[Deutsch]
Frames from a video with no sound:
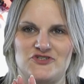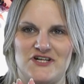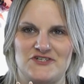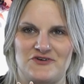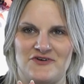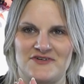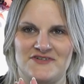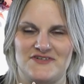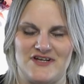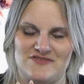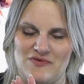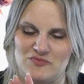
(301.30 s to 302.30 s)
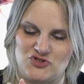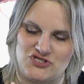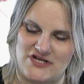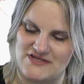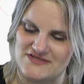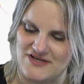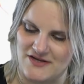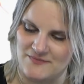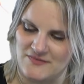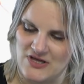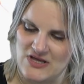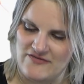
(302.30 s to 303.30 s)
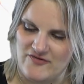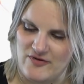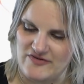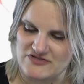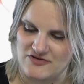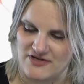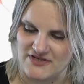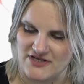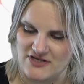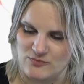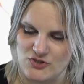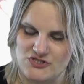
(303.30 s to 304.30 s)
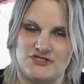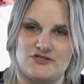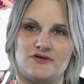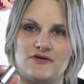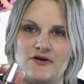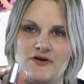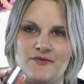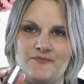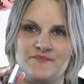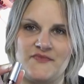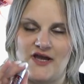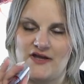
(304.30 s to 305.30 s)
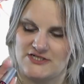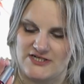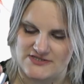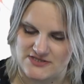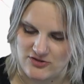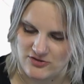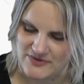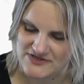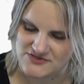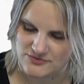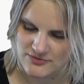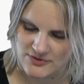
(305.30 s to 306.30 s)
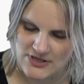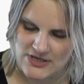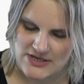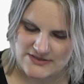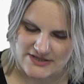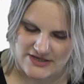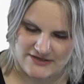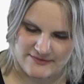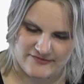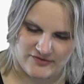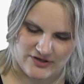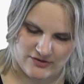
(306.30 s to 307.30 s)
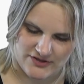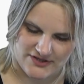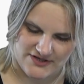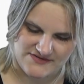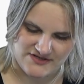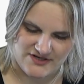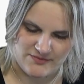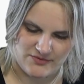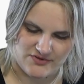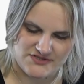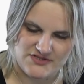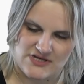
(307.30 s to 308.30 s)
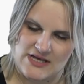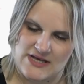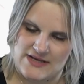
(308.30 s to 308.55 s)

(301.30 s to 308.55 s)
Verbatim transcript: schnell trocknet. Also man muss schnell sein, wenn man was korrigieren möchte. Ähm, ja, ich lasse den nochmal zu. Den hat aber wohl auch jeder in seiner Box.